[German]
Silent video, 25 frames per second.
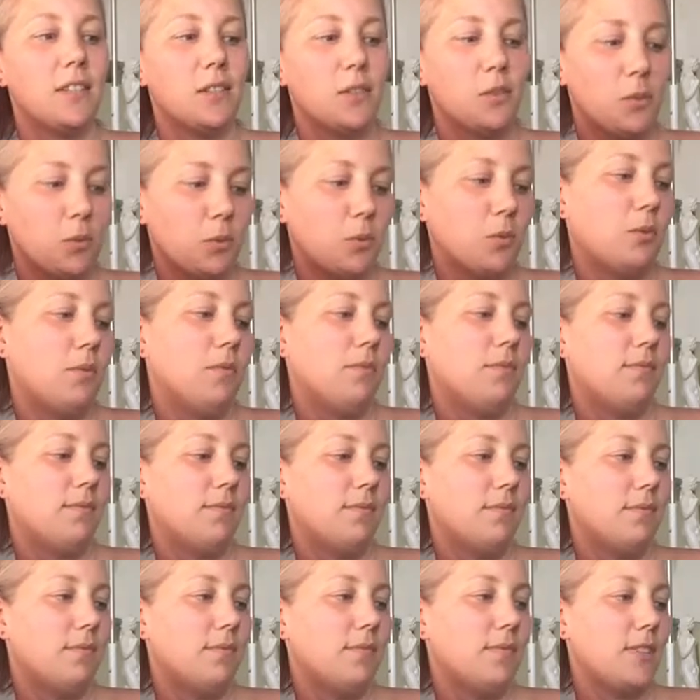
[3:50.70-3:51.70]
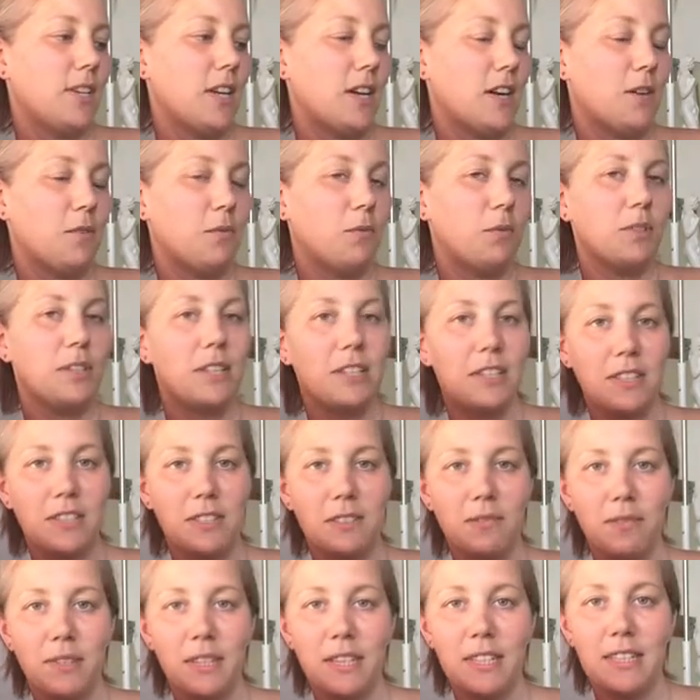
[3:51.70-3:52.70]
So, ja, und
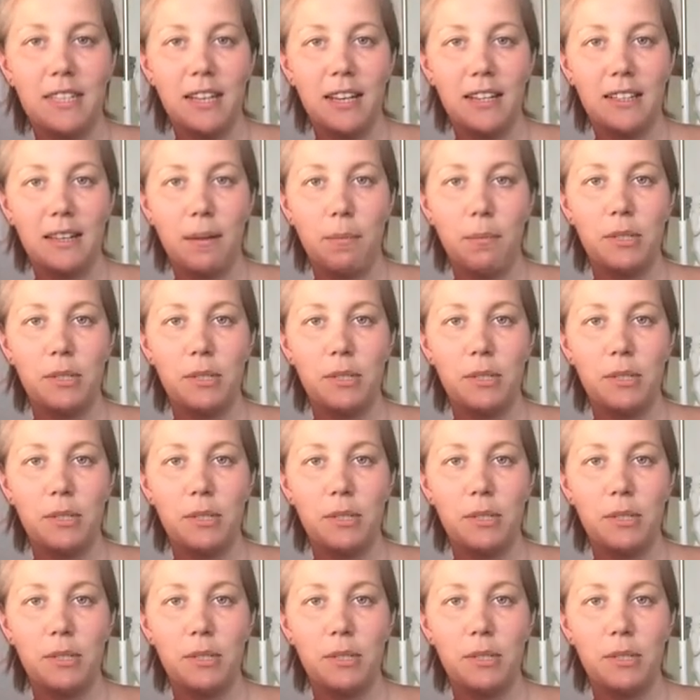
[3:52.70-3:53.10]
jetzt, wie gesagt,